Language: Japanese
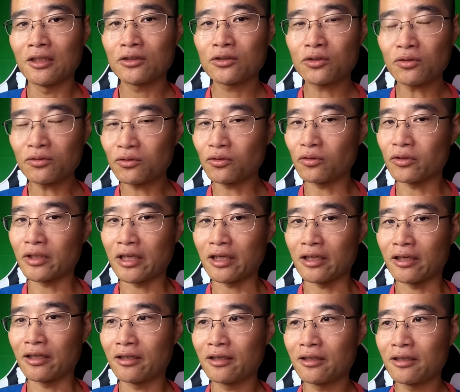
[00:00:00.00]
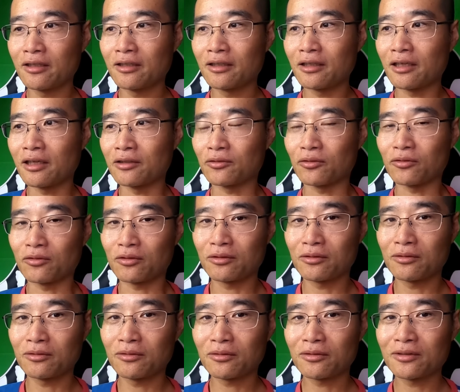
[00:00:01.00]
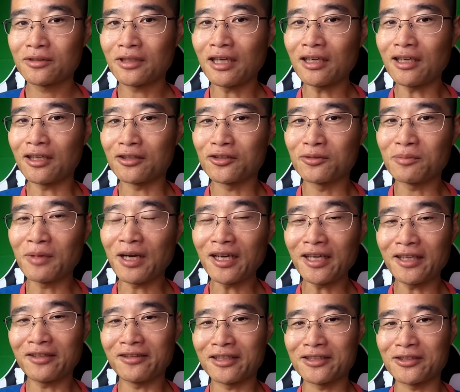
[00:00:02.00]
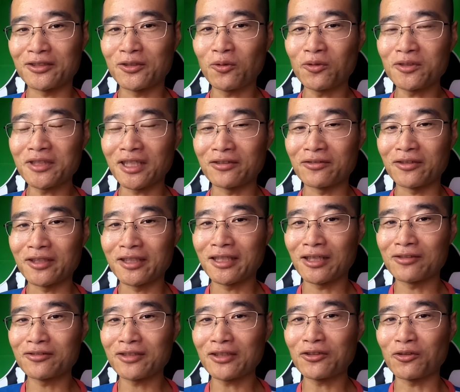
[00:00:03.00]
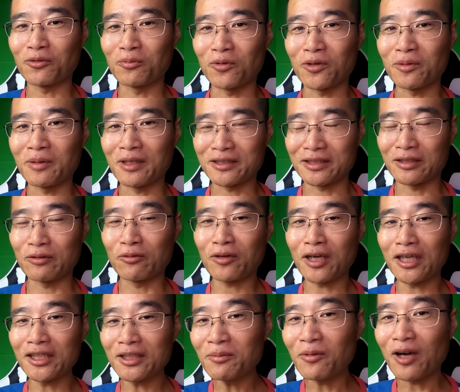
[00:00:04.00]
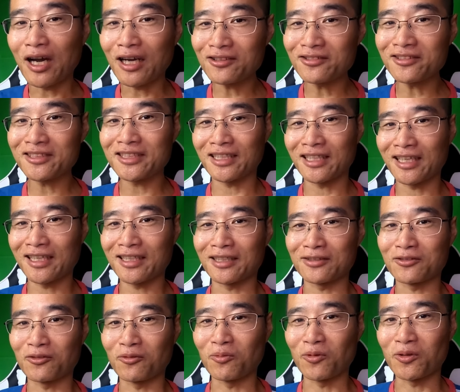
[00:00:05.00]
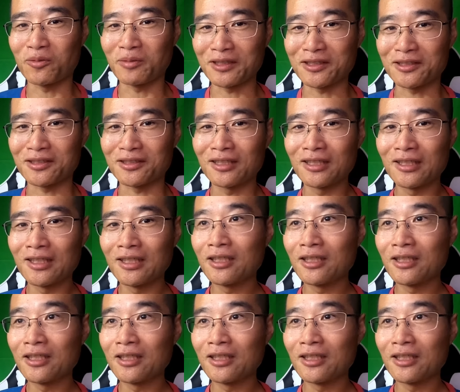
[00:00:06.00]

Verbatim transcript: ちょっとね、あの、なんか熊谷のやつ氷山の一角だと思いますね。他にもあるんじゃないかと思います。